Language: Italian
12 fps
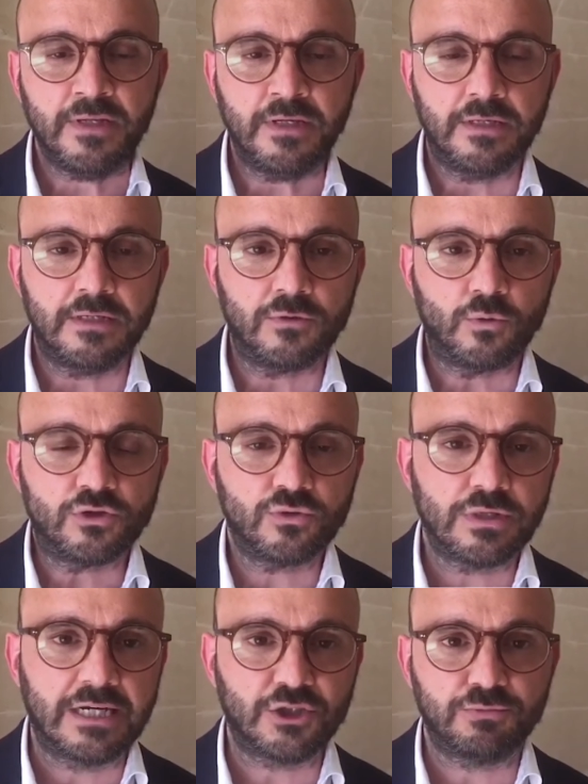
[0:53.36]
In questo
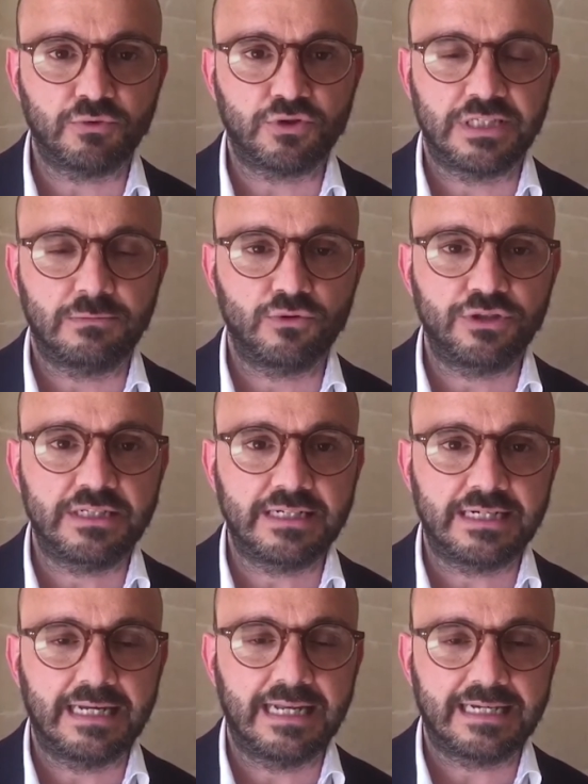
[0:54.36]
caso possiamo dire
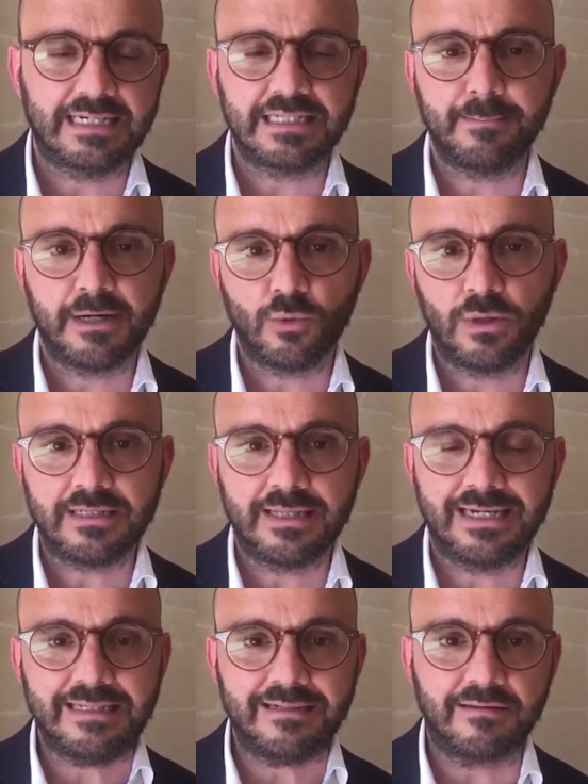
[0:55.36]
che la grande
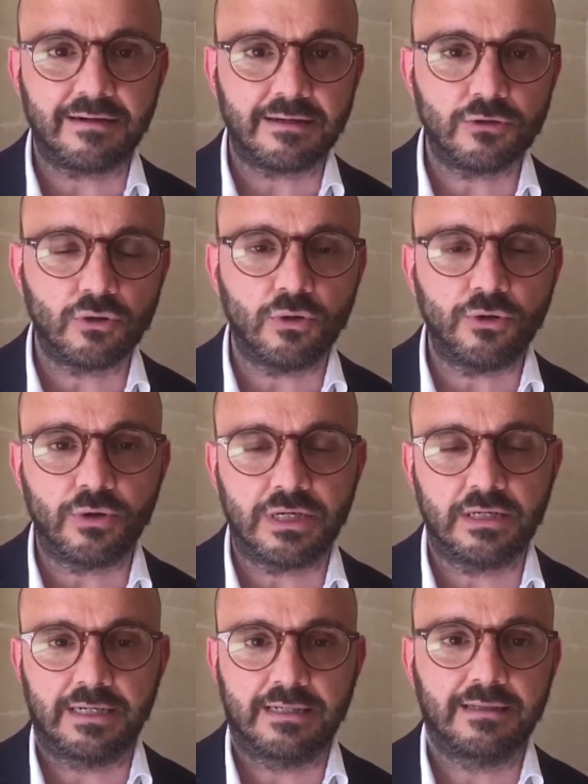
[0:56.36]
manualità del territorio
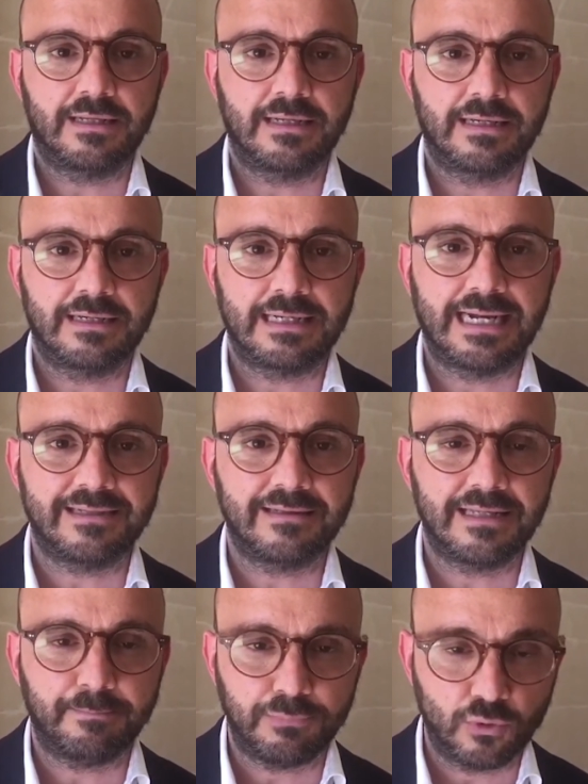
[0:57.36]
rende
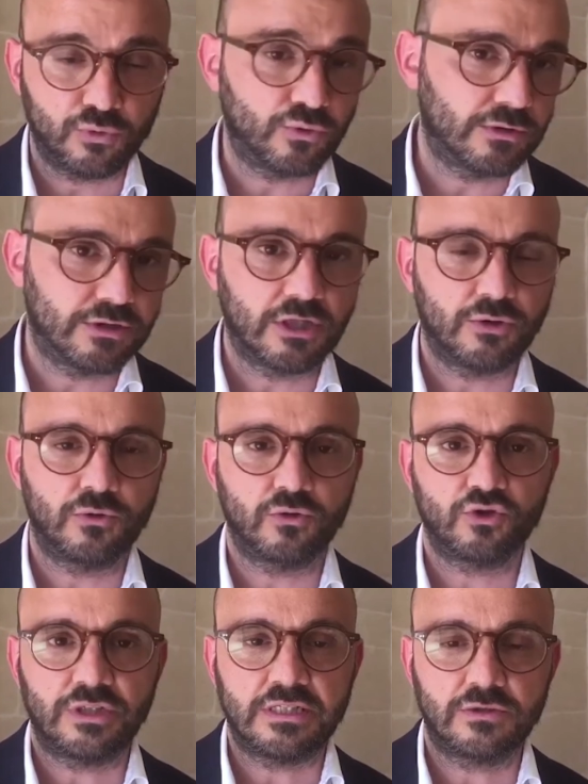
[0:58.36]
grande appunto il territorio
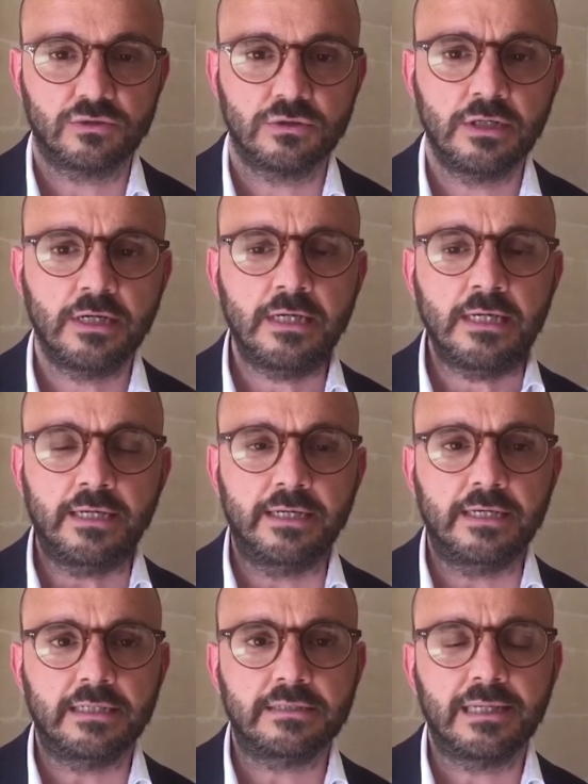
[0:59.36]
stesso
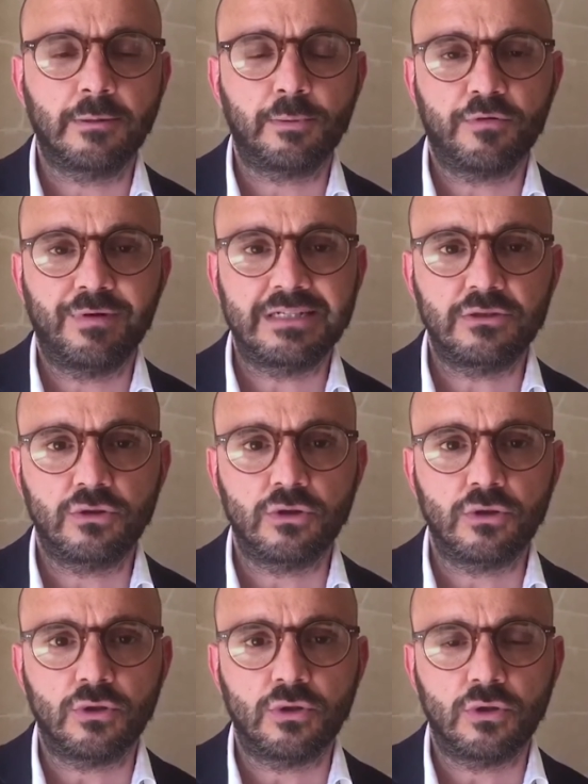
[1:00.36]
e stiamo
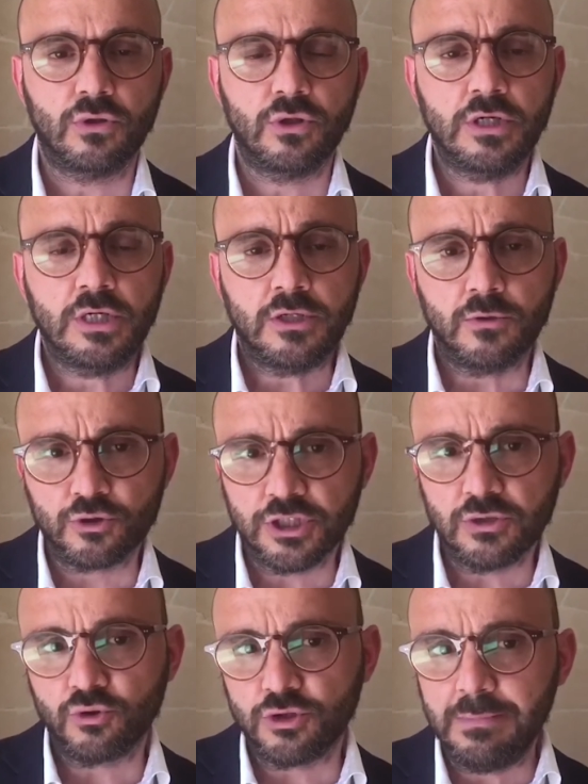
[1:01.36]
provando,
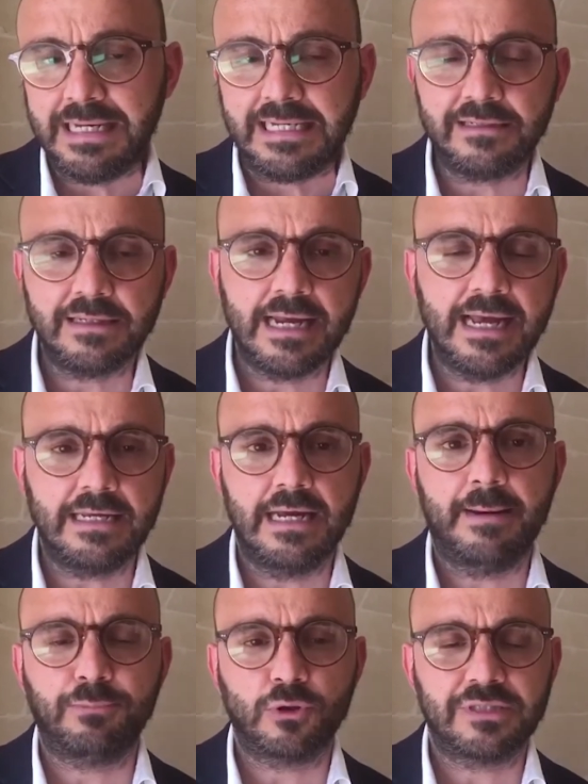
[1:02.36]
riuscendoci bene direi,
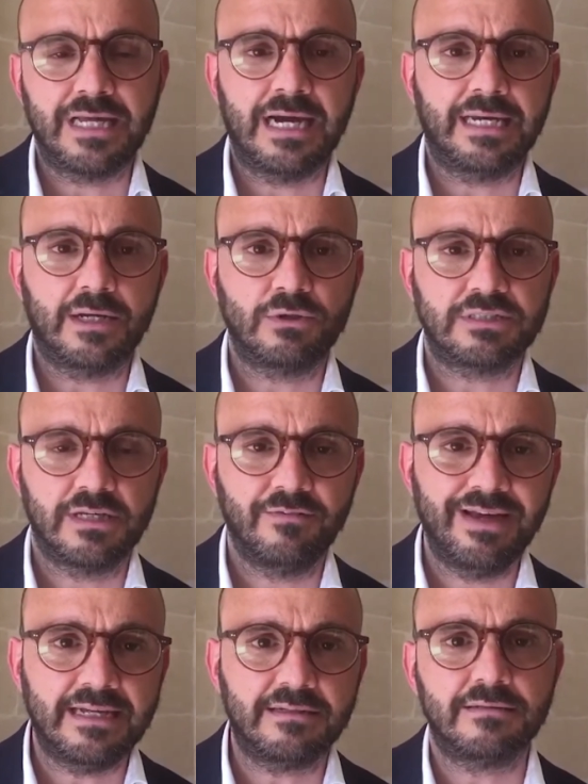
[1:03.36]
a portare questi
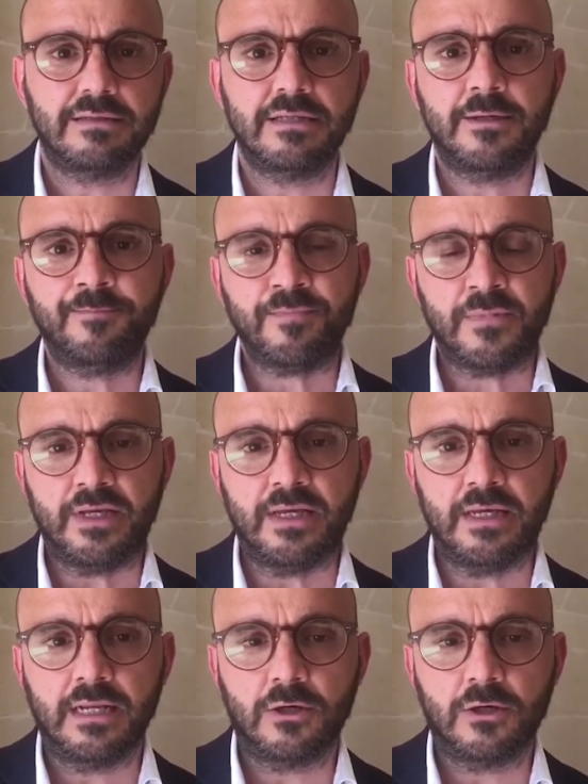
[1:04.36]
eventi e la